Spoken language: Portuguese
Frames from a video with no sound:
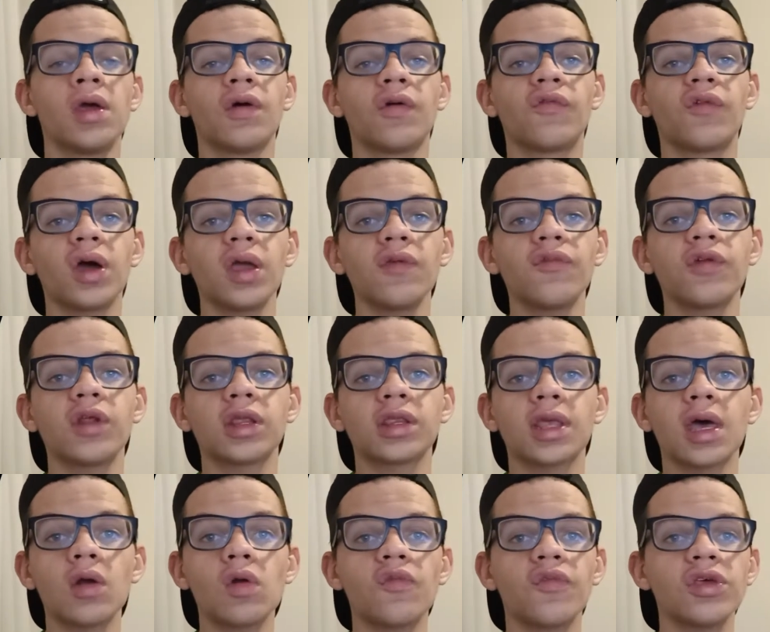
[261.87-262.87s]
Vai
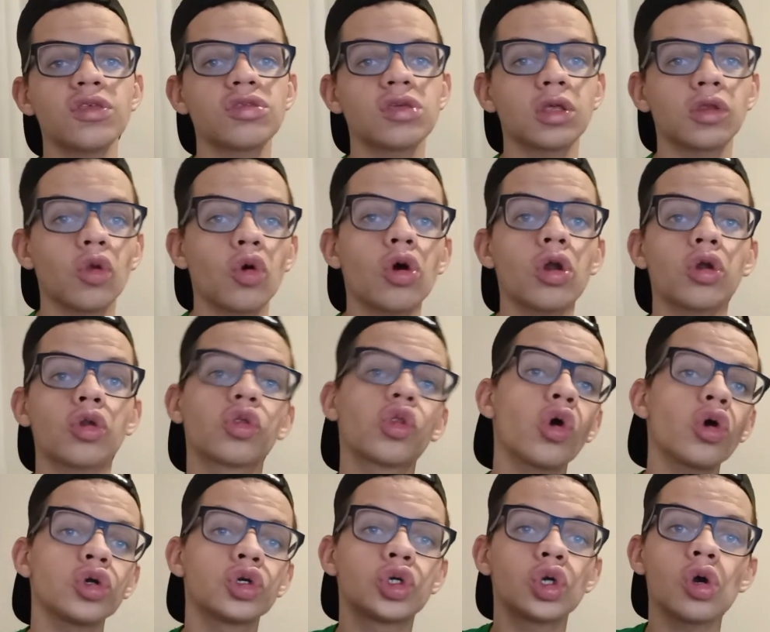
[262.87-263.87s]
enfrentar o vencedor
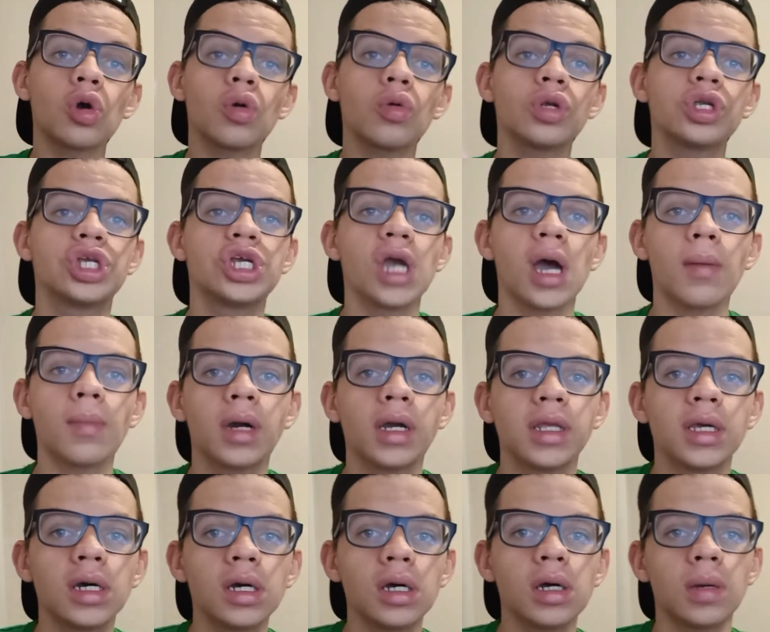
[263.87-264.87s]
do jogo de
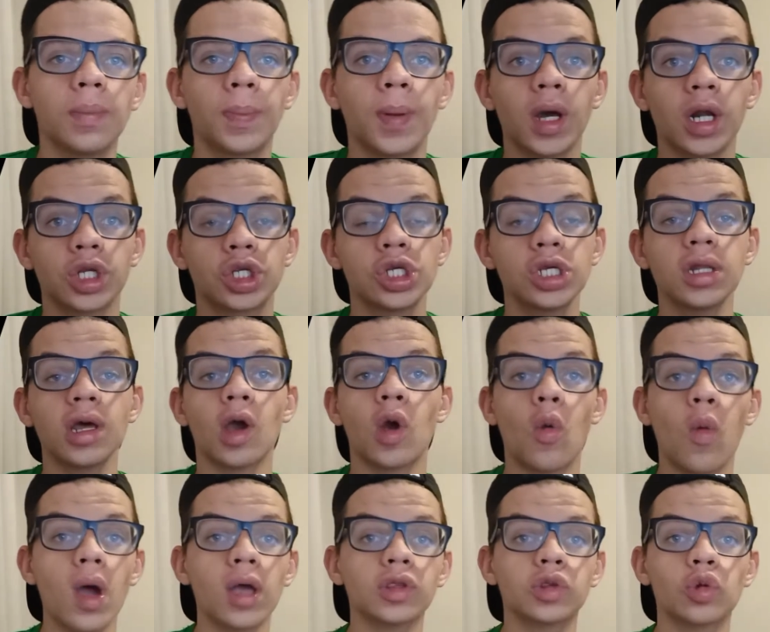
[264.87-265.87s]
amanhã, partida
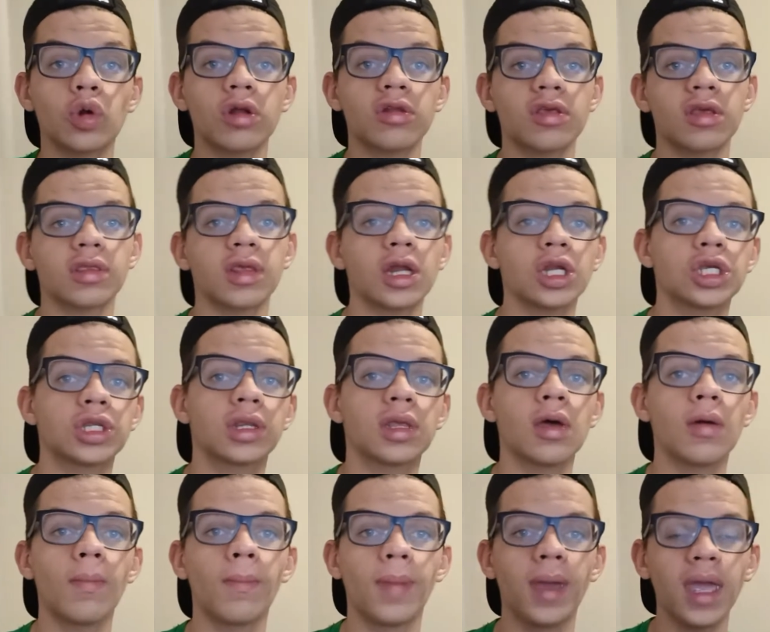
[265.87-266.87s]
4 horas da tarde
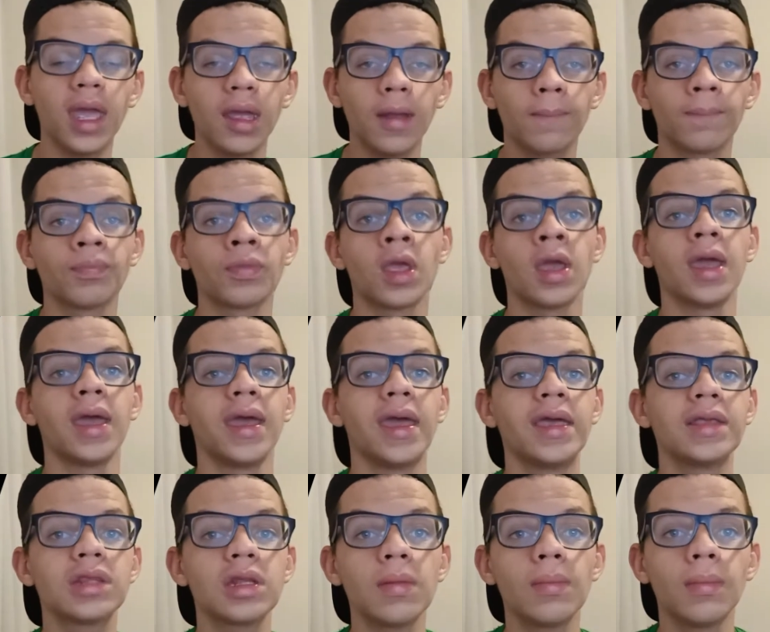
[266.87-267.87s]
também,
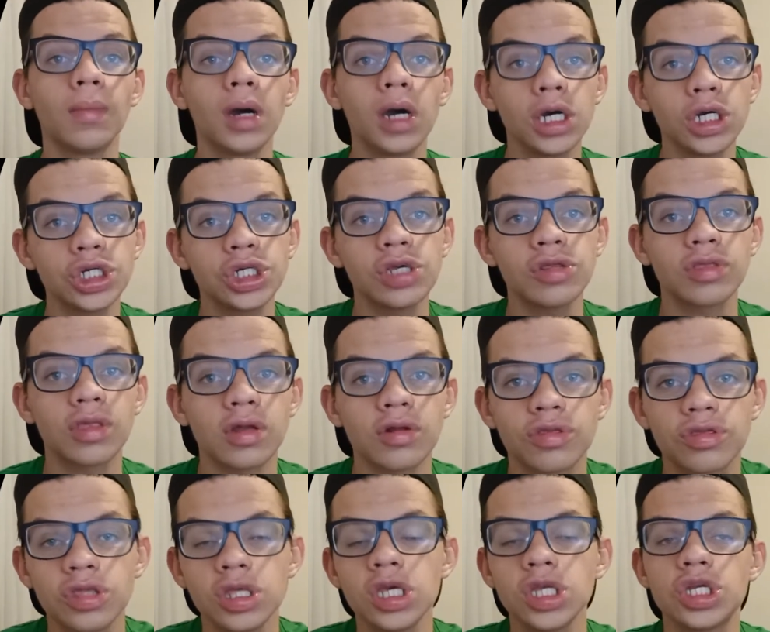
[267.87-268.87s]
entre Manchester
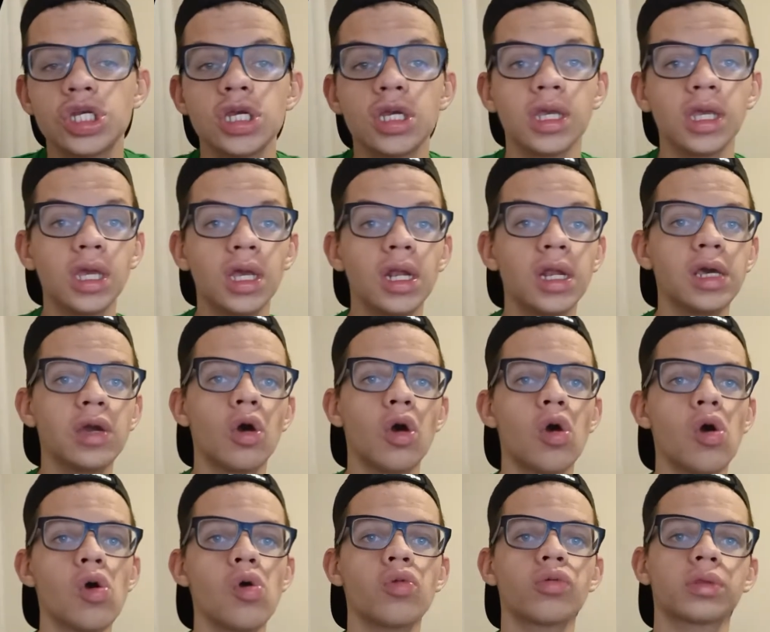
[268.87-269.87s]
City e
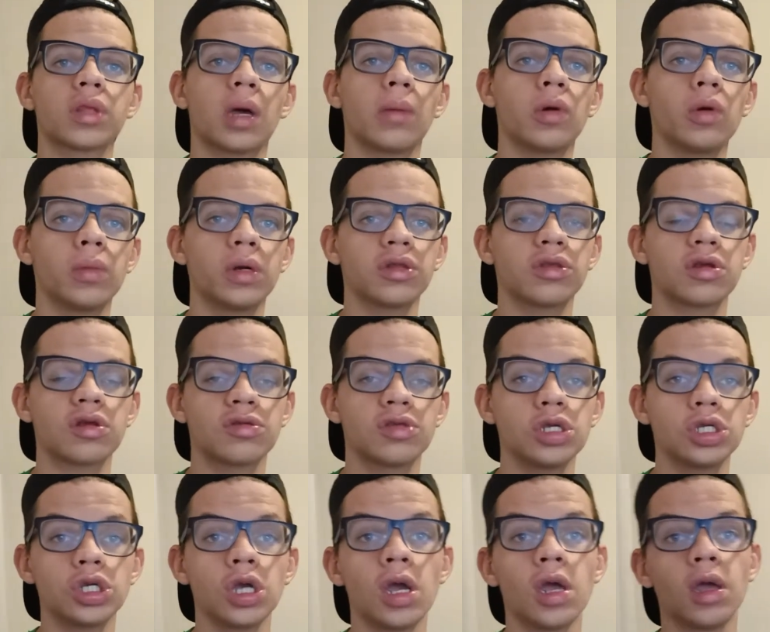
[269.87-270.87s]
Lyon, tá bom? Manchester
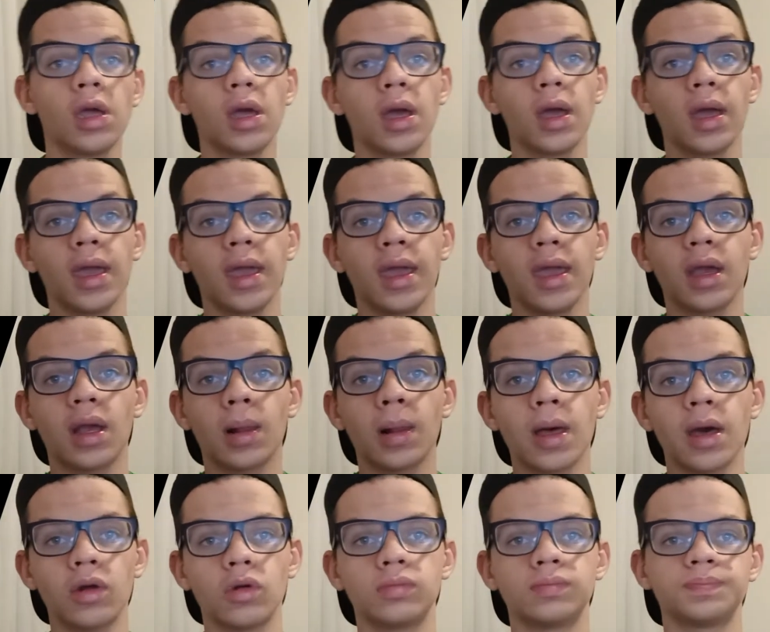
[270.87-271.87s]
City, é
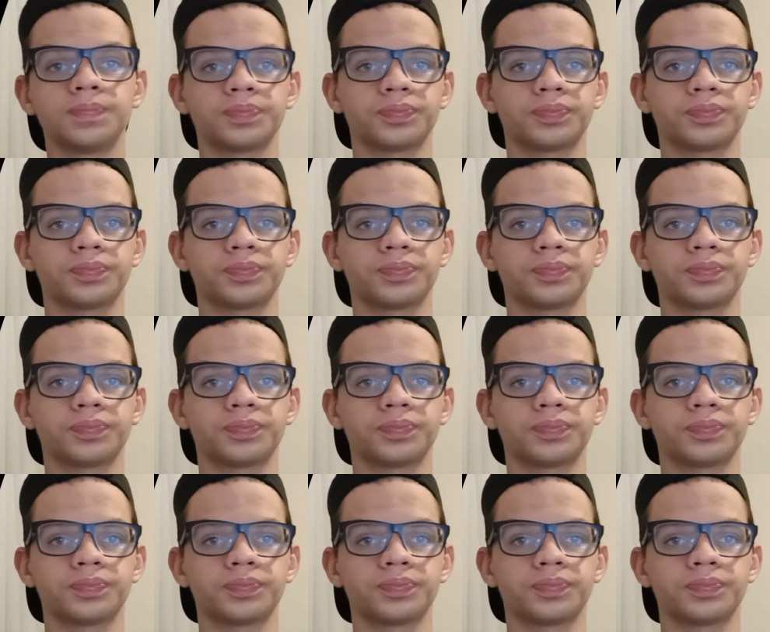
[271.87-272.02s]
claro,